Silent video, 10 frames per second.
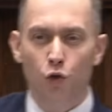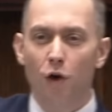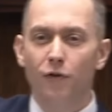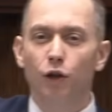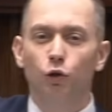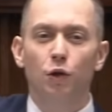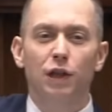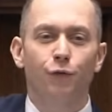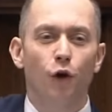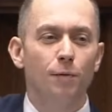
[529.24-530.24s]
Człowiek, który
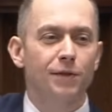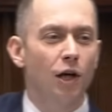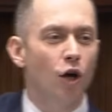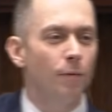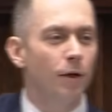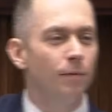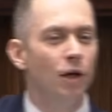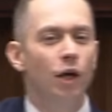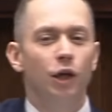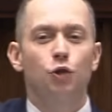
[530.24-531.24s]
swoim znajomym
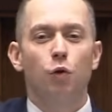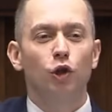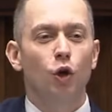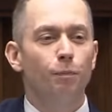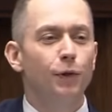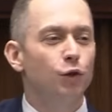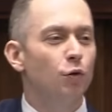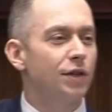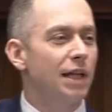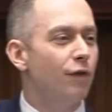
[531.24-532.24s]
i członkom PiSu
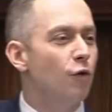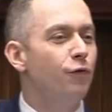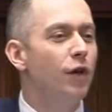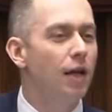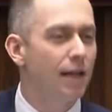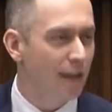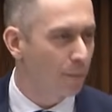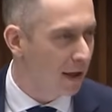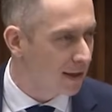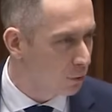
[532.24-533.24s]
rozdawał willę za
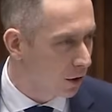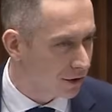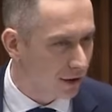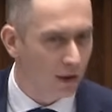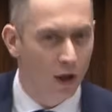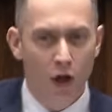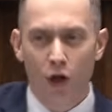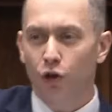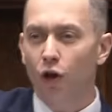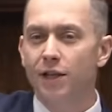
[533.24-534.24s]
5 złotych.
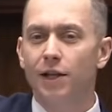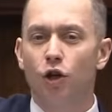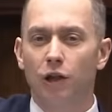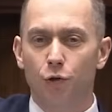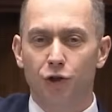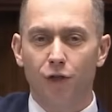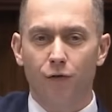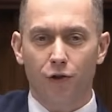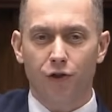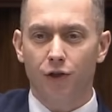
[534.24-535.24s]
To jest ikona
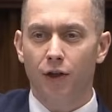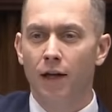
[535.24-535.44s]
uczciwości.